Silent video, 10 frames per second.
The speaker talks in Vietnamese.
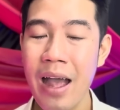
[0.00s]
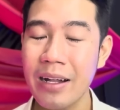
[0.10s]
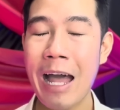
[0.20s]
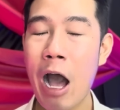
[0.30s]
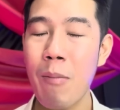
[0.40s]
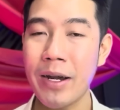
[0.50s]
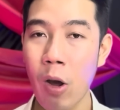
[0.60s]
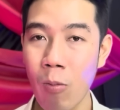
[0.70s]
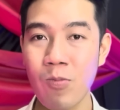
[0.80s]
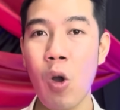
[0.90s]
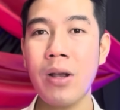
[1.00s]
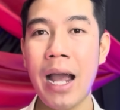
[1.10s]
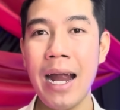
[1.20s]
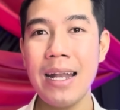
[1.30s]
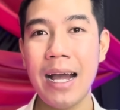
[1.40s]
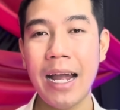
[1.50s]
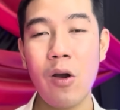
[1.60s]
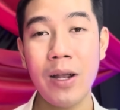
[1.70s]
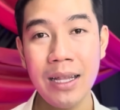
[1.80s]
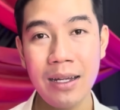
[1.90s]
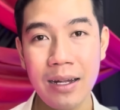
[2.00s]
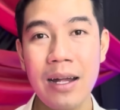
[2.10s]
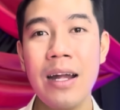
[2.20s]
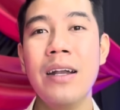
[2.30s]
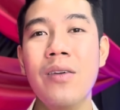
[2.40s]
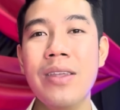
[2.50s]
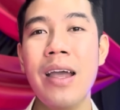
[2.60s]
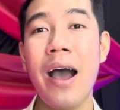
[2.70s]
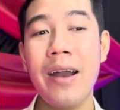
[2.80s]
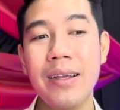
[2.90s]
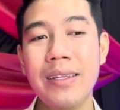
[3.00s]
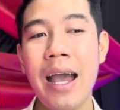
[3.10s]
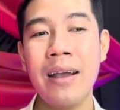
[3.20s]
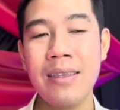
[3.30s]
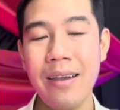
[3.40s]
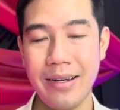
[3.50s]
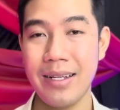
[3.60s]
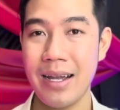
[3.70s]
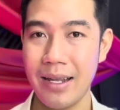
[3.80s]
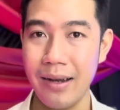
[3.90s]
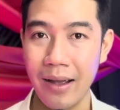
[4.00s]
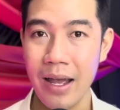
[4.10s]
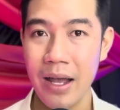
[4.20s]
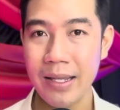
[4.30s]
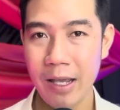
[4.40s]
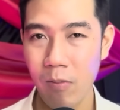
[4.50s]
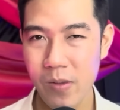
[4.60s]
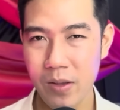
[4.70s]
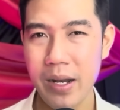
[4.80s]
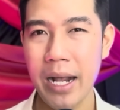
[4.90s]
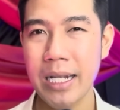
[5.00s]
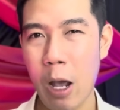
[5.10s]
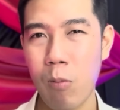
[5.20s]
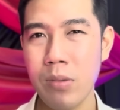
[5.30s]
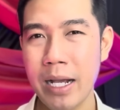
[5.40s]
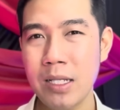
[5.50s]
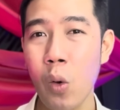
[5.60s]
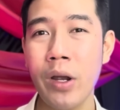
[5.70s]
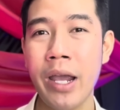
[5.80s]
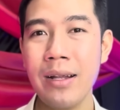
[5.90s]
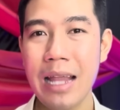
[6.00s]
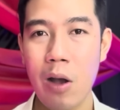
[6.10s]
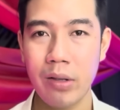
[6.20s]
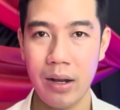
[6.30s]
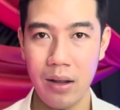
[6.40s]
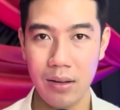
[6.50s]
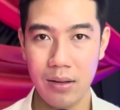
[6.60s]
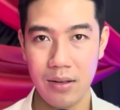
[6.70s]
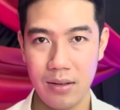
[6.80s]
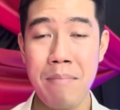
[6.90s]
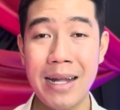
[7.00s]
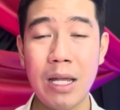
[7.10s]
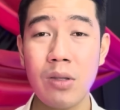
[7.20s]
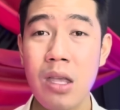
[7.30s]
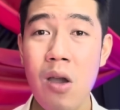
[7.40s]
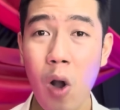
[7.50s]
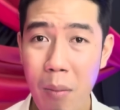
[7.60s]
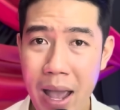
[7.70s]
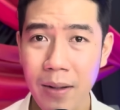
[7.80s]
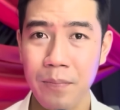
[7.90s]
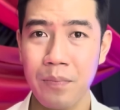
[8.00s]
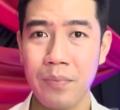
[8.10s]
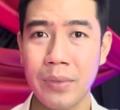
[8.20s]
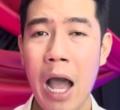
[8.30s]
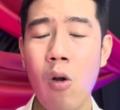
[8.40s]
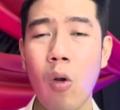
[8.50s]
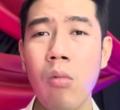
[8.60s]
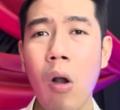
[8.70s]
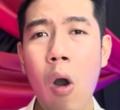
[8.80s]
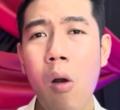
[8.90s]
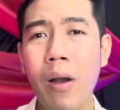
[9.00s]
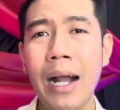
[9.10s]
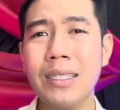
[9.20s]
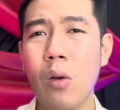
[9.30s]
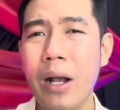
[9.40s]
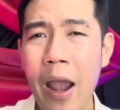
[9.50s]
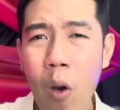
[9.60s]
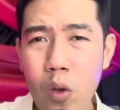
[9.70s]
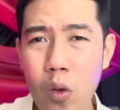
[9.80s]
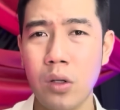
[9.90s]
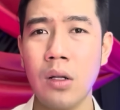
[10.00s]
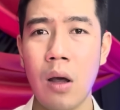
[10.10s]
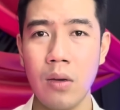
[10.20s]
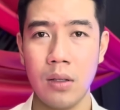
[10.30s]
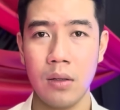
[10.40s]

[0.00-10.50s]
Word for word: Tao mà đụng vô cái là cái đòn gánh á, nó dời ra xa, dời ra xa gì nè, giống như nó đang chọc, nó đang xui khiến tao vậy đó. Mà tao chưa có biết, tao cũng cố gắng tao kéo vô cho nó thôi.